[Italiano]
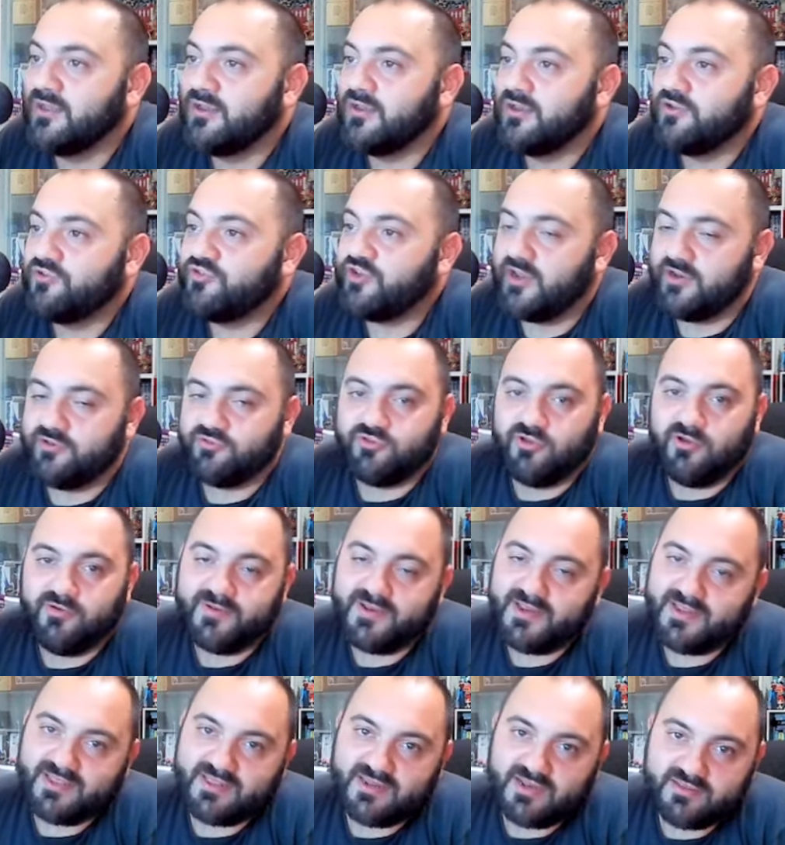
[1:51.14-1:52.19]
Certo,
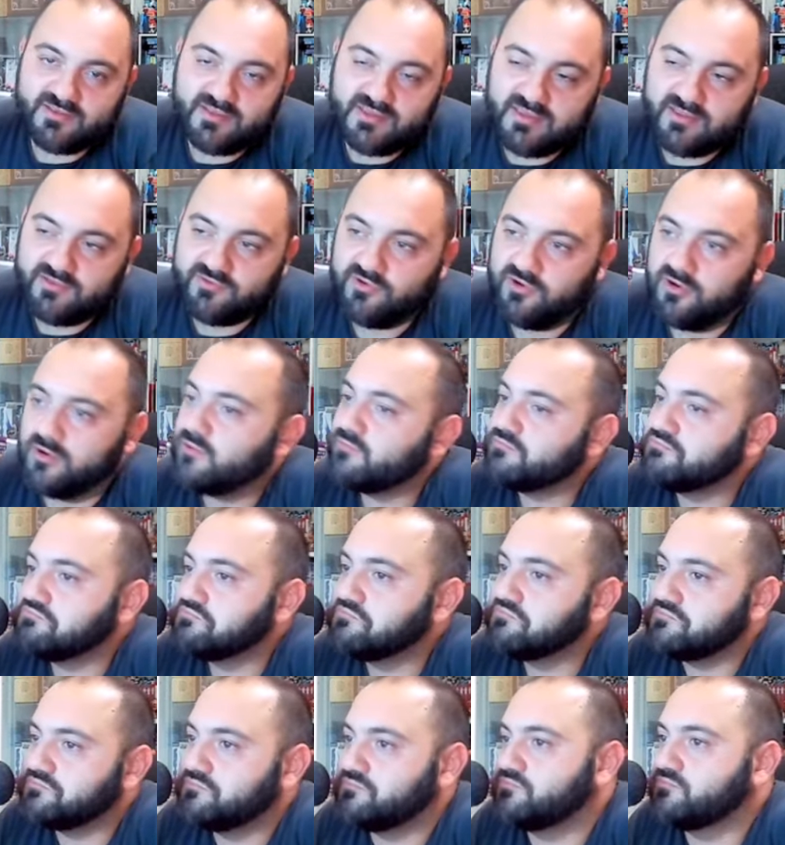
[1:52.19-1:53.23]
avrei gradito
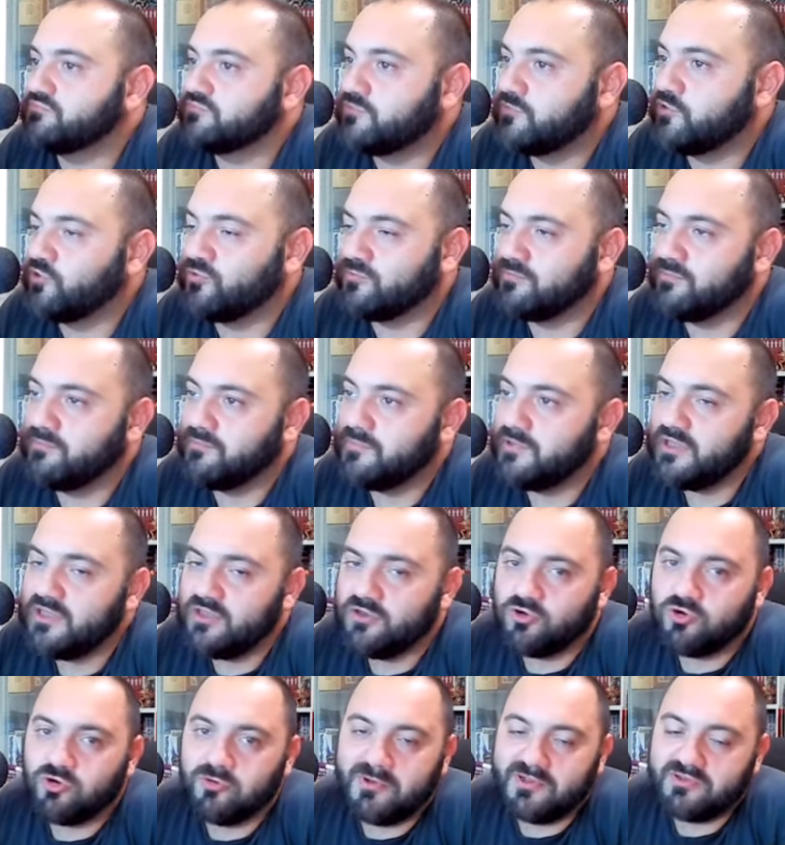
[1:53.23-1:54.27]

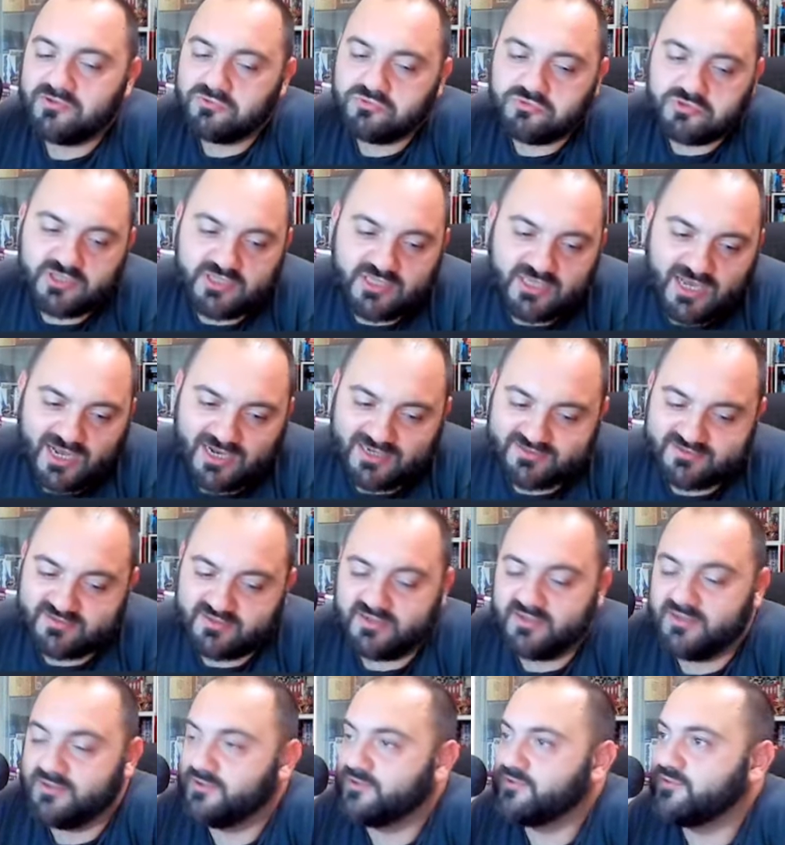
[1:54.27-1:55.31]
io come tutti gli
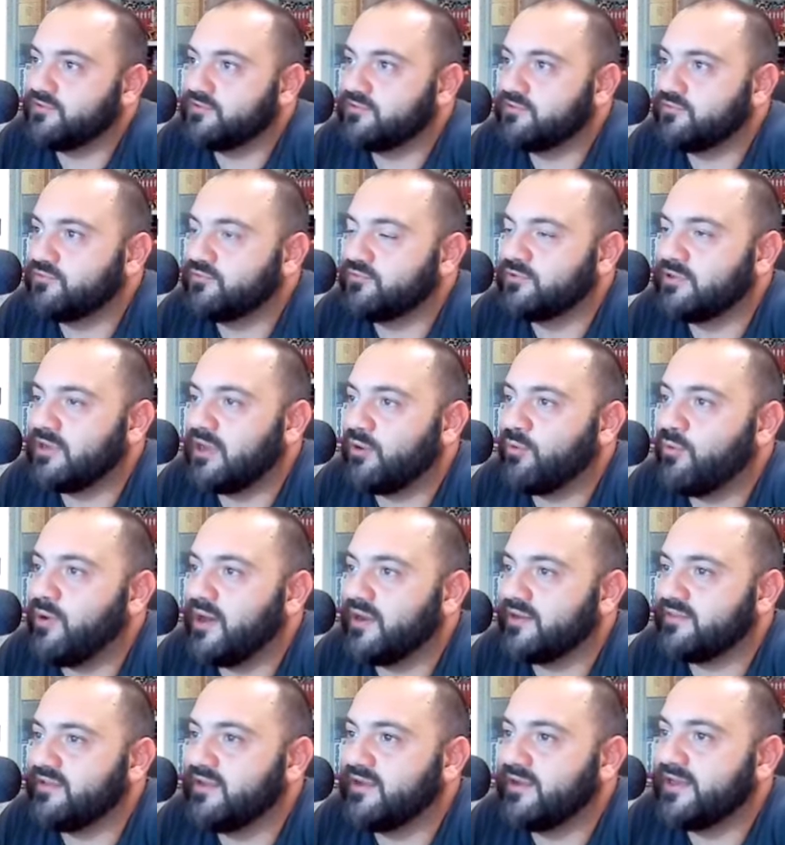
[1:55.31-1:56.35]
altri una
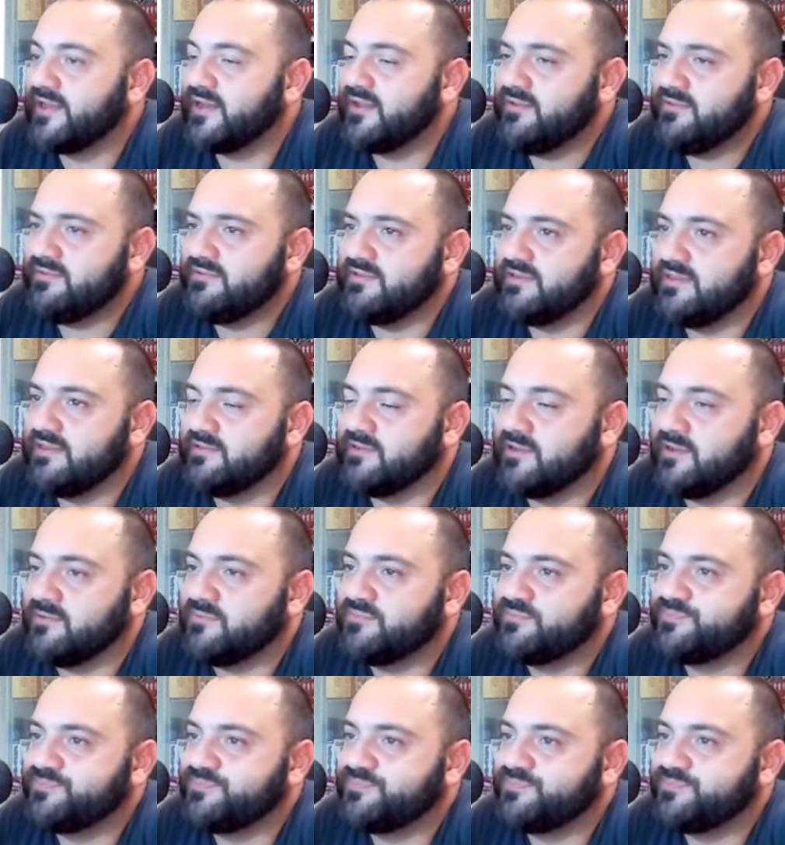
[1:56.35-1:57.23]
guardia garantita,